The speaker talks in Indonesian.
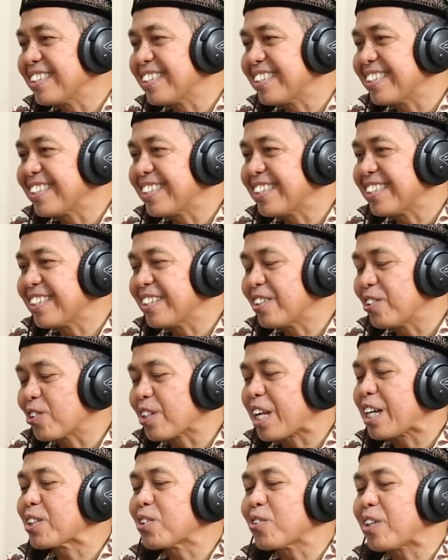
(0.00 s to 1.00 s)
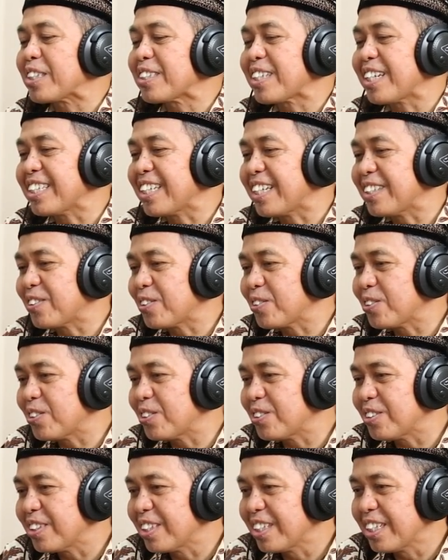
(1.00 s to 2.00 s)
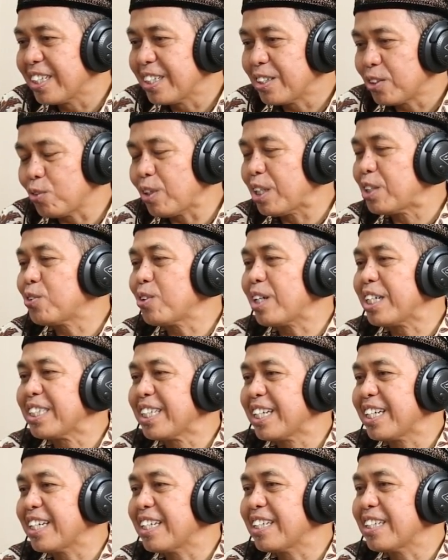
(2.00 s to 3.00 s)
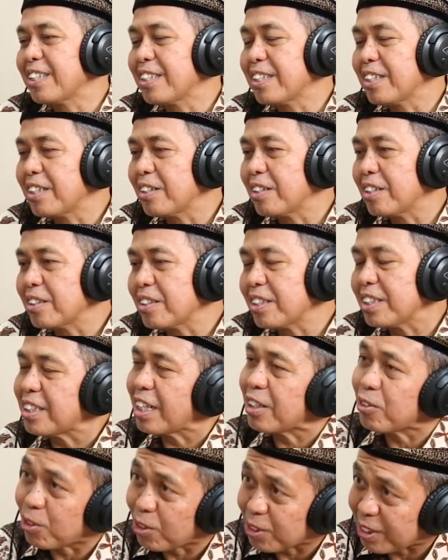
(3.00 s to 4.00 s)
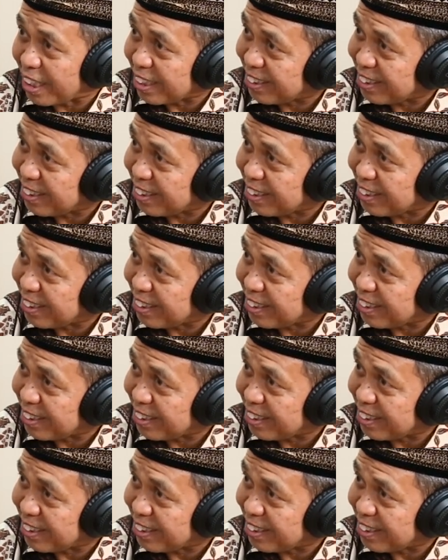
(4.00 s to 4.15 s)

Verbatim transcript: uh, orang tua saya itu dua-duanya tidak lulus